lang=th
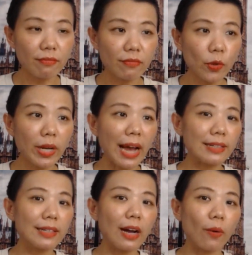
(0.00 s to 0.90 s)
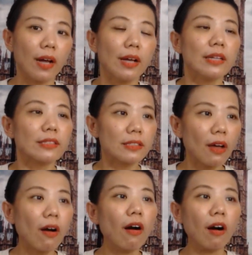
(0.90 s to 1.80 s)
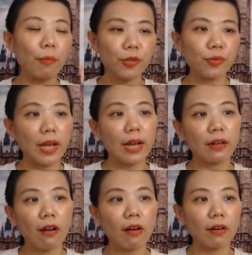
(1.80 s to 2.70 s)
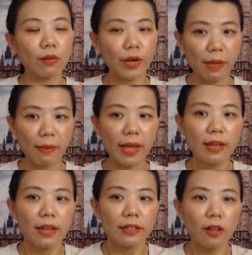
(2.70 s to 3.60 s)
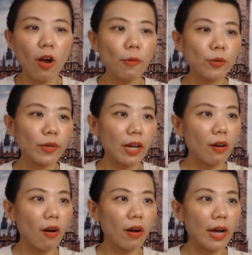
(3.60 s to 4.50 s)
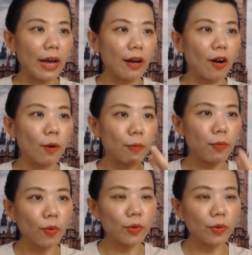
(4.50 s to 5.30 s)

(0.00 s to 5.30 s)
ด้วยการที่เราจะต้องออกมาอยู่หน้ากล้องโอเคไหมต้องออกมาอยู่หน้ากล้องค่ะออกมาพูด